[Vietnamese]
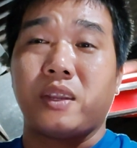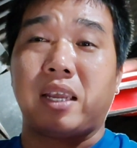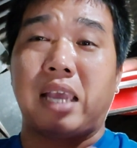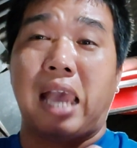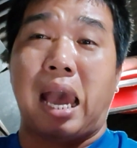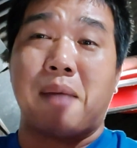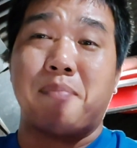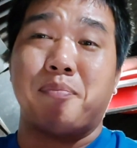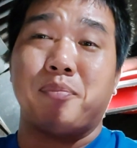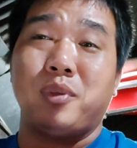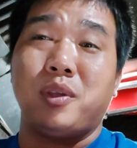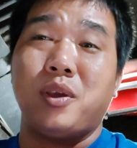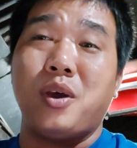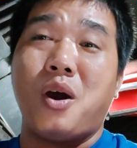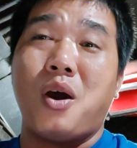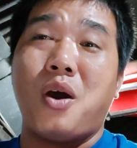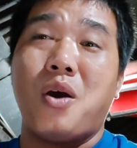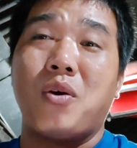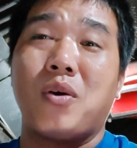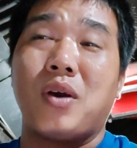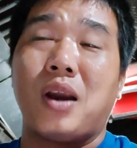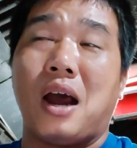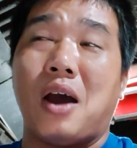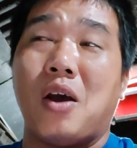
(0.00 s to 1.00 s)
cầm
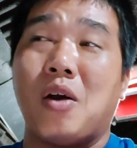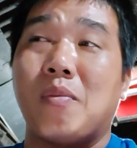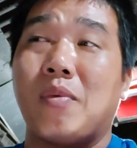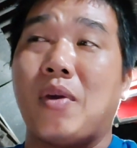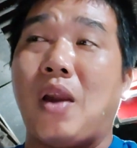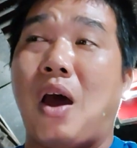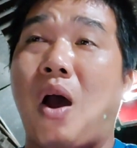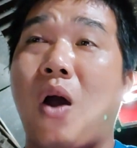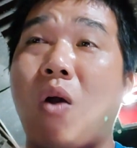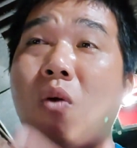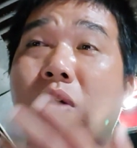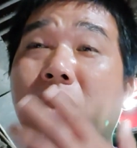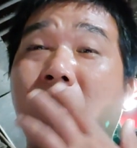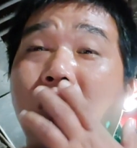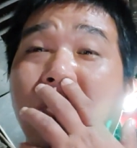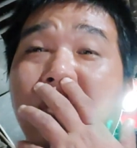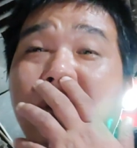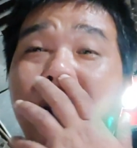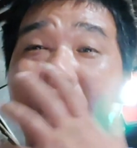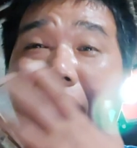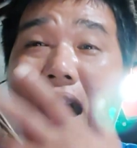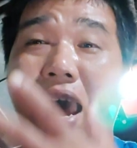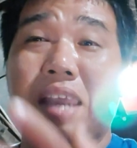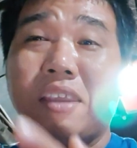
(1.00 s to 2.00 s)
vô rồi mà đổ cái con
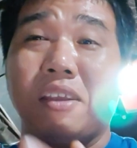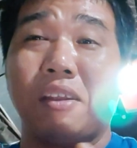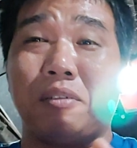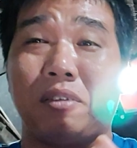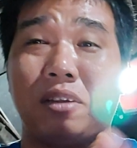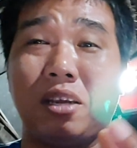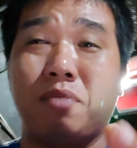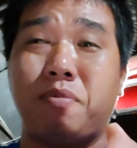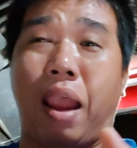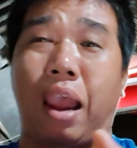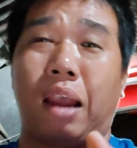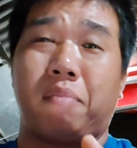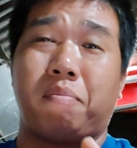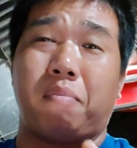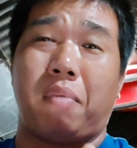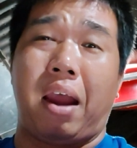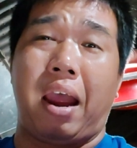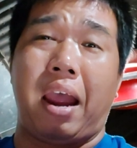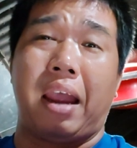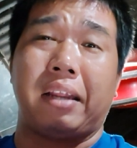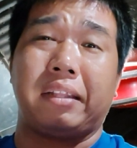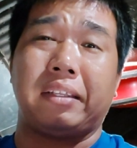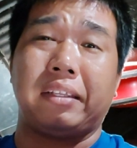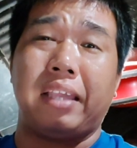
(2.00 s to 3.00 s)
gà nhìn cái mặt
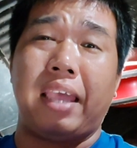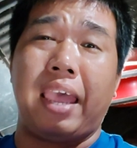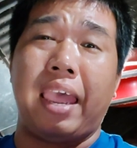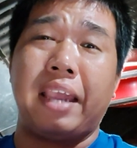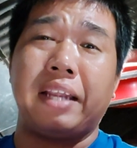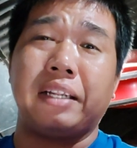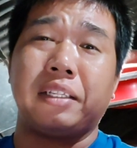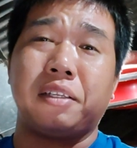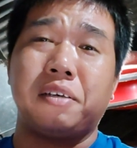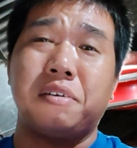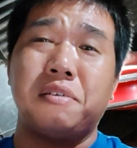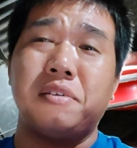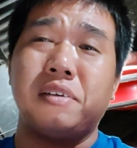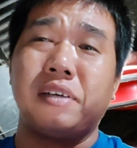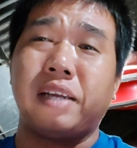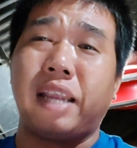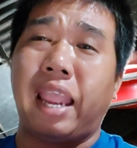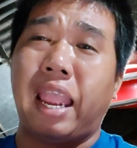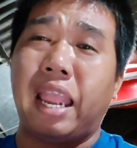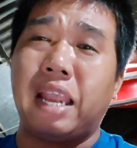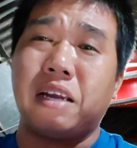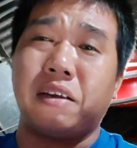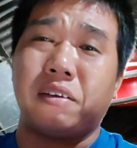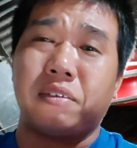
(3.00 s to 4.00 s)
mày dáng tướng
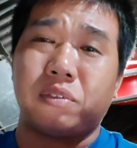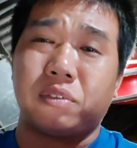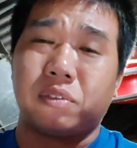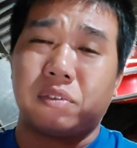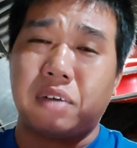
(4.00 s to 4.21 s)
cán